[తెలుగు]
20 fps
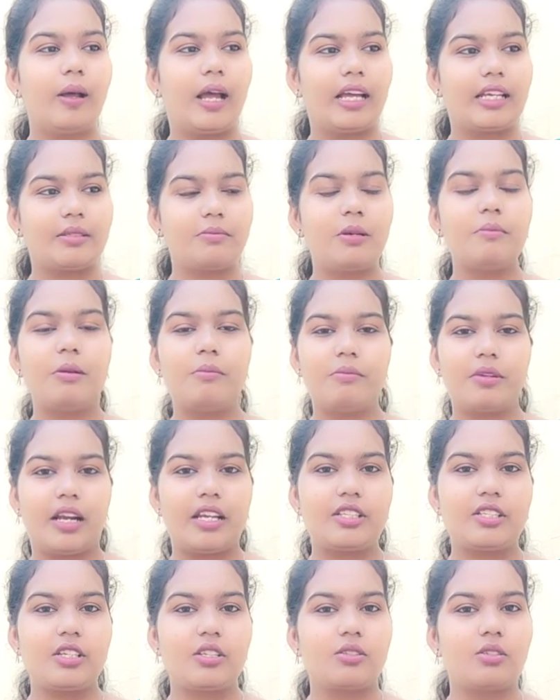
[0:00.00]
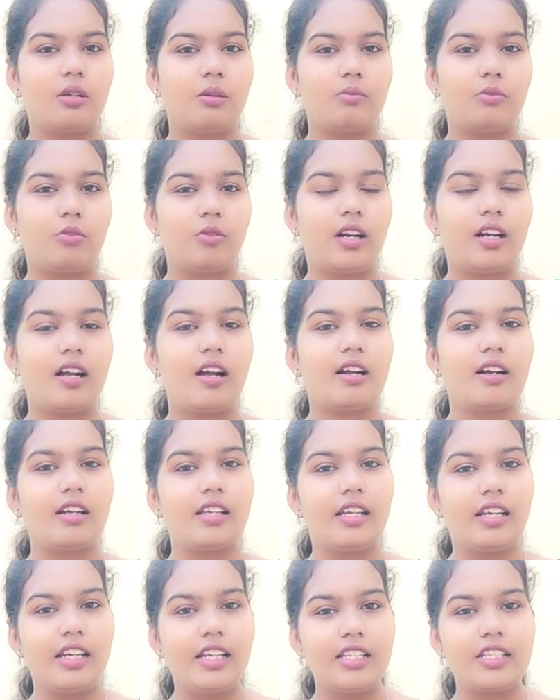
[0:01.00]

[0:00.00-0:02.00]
మాక్సిమం మేము ట్రై చేస్తున్నాం త్వరగా అక్కడికి